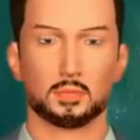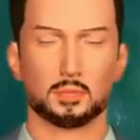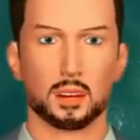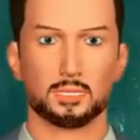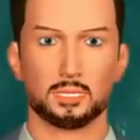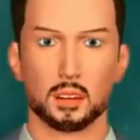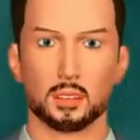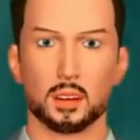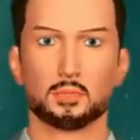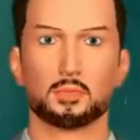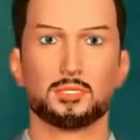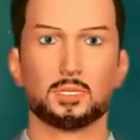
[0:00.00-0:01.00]
No
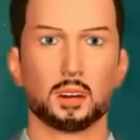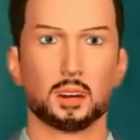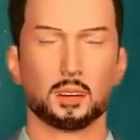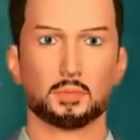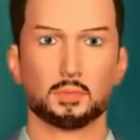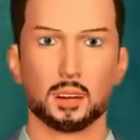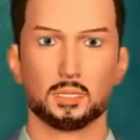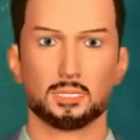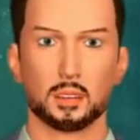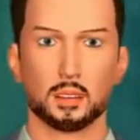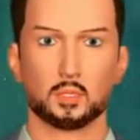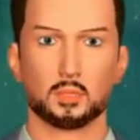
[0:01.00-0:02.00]
vendes nada.
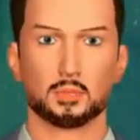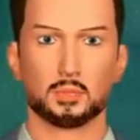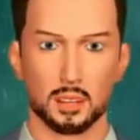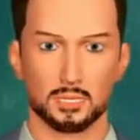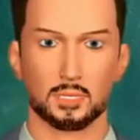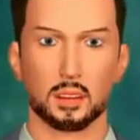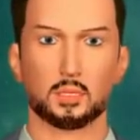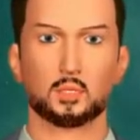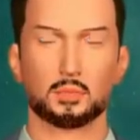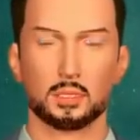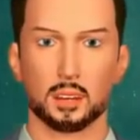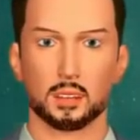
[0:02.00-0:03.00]
La gente tiene
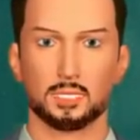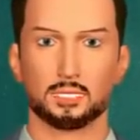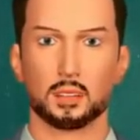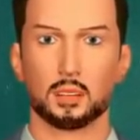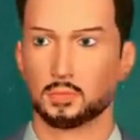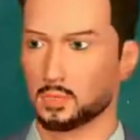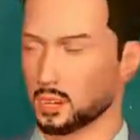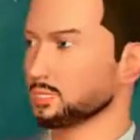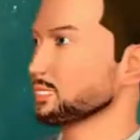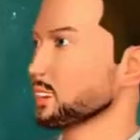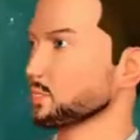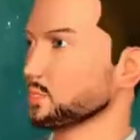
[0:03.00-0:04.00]
una mala
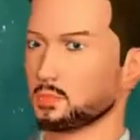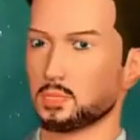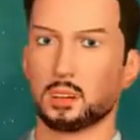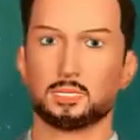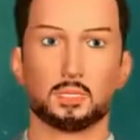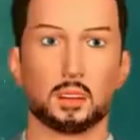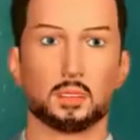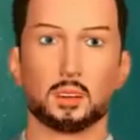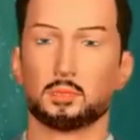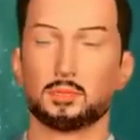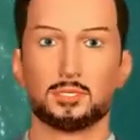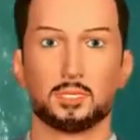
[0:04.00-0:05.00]
mentalidad y concepción
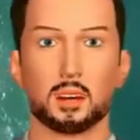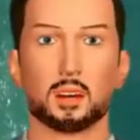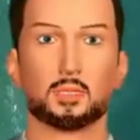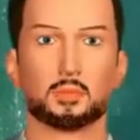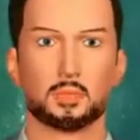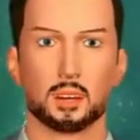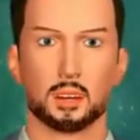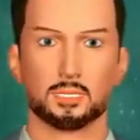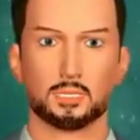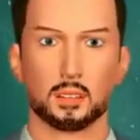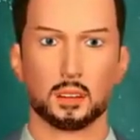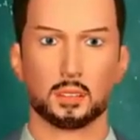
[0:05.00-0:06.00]
sobre vender
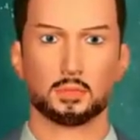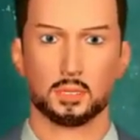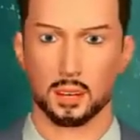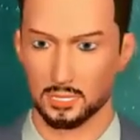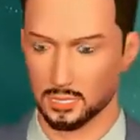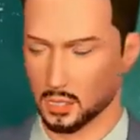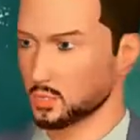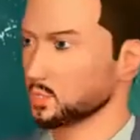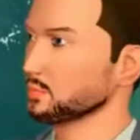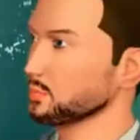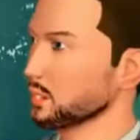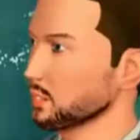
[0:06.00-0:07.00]
creen que las ventas
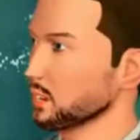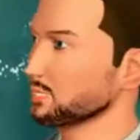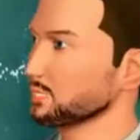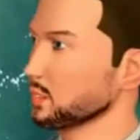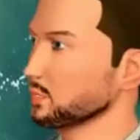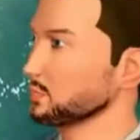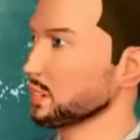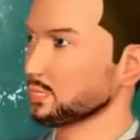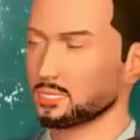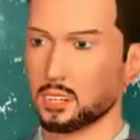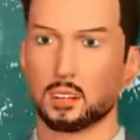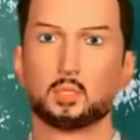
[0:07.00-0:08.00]
son malas,
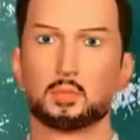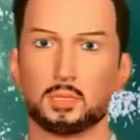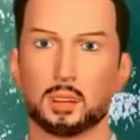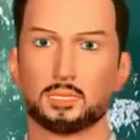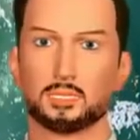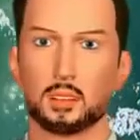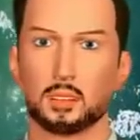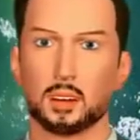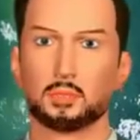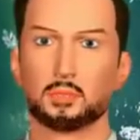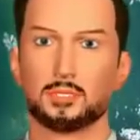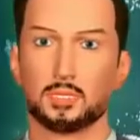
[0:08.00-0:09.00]
puedes notarlo si
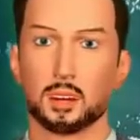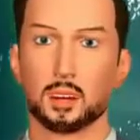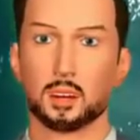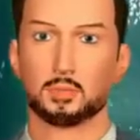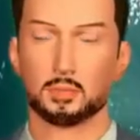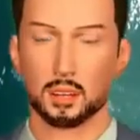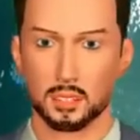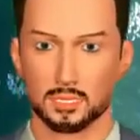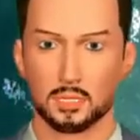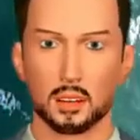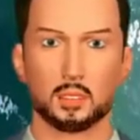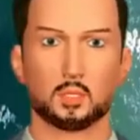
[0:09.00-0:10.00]
hablas con la gente
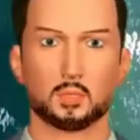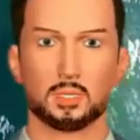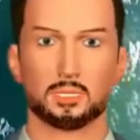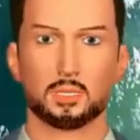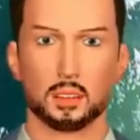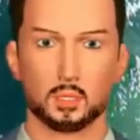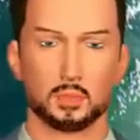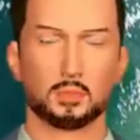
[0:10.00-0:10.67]
sobre tu negocio.